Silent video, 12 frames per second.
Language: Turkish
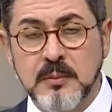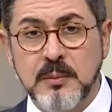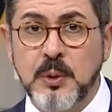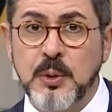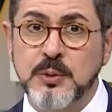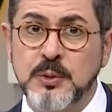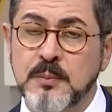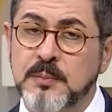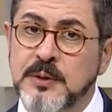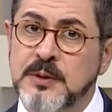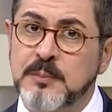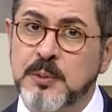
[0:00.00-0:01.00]
Biliyorsun
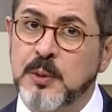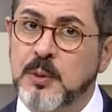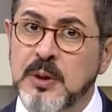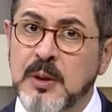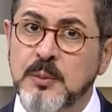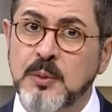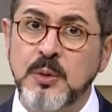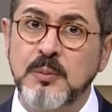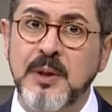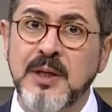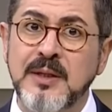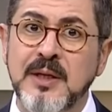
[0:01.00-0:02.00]
bizim program
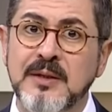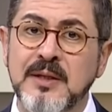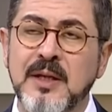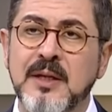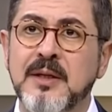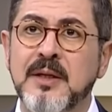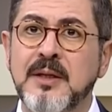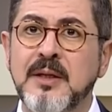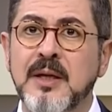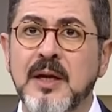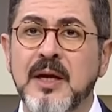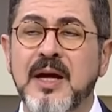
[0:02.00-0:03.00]
uyumaya niyet edenlerin
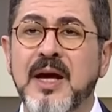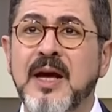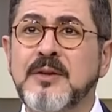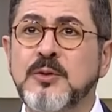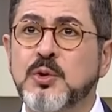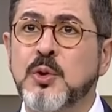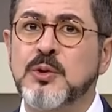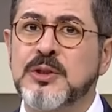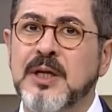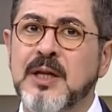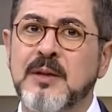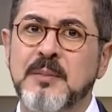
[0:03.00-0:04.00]
en son
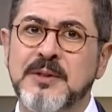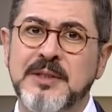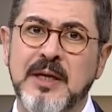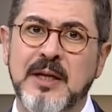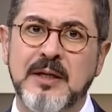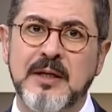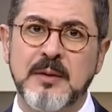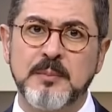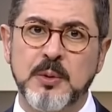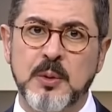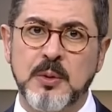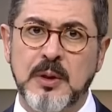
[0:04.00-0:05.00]
seyretmesi gereken
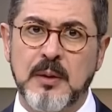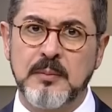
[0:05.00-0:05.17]
program.